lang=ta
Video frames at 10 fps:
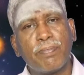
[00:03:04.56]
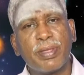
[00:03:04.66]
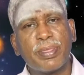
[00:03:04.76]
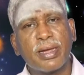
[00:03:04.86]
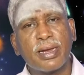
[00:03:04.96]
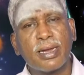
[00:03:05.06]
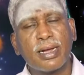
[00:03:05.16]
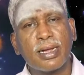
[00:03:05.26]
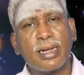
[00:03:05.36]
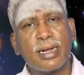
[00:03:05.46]

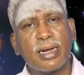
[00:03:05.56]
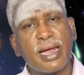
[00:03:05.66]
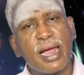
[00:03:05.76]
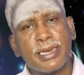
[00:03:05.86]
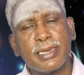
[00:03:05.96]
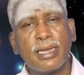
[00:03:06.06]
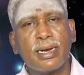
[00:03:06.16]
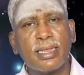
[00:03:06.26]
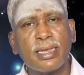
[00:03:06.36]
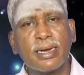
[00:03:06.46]
பார்த்தீங்கன்னாக்கா
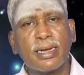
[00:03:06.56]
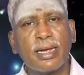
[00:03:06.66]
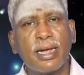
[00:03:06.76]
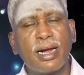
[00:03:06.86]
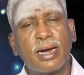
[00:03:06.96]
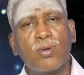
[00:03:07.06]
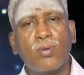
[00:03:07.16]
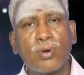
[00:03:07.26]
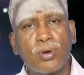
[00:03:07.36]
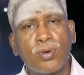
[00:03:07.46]
கேஷியராக தான் இருக்கீங்க
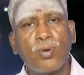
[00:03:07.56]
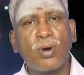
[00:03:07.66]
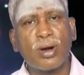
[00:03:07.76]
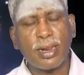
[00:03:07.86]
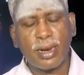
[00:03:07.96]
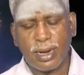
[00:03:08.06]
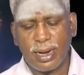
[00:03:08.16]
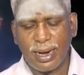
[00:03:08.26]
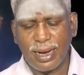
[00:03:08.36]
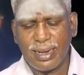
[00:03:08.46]
ஆனால் உங்களுக்கும் ஓனர்
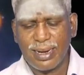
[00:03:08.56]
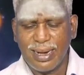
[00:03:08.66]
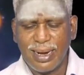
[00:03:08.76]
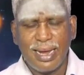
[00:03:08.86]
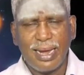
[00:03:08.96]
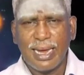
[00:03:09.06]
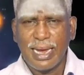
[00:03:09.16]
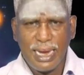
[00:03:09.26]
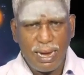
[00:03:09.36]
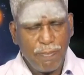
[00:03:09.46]
இருக்காங்க
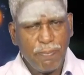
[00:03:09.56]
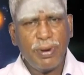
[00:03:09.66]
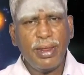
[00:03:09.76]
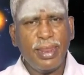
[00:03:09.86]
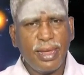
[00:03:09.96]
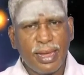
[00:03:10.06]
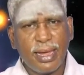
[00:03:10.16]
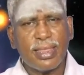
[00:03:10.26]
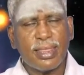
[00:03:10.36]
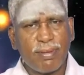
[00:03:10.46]
எப்படி
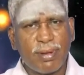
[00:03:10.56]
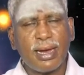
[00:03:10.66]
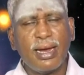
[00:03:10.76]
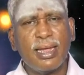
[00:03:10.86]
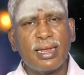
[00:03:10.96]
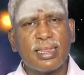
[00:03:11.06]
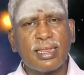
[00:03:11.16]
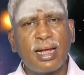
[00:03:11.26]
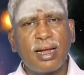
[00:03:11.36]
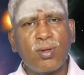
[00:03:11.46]
நீங்கள் எந்த வகையில்
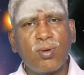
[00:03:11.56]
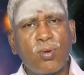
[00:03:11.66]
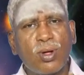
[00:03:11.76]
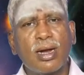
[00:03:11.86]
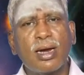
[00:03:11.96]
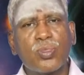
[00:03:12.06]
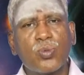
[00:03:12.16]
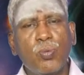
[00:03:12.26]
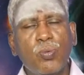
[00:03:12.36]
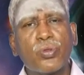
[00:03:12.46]
இருந்தாலும் உங்களை
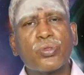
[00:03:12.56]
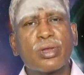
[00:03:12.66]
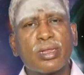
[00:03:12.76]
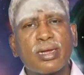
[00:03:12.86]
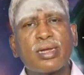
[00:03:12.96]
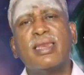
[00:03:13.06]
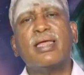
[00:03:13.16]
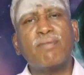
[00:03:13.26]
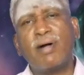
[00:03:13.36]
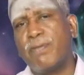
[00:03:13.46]
துன்புறுத்துறதுக்கு
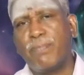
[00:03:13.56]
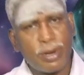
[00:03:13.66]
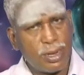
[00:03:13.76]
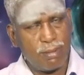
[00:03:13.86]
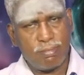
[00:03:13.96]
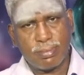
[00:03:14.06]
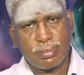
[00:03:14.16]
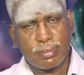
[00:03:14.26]
இன்றைக்கி வாய்ப்பு இருக்குது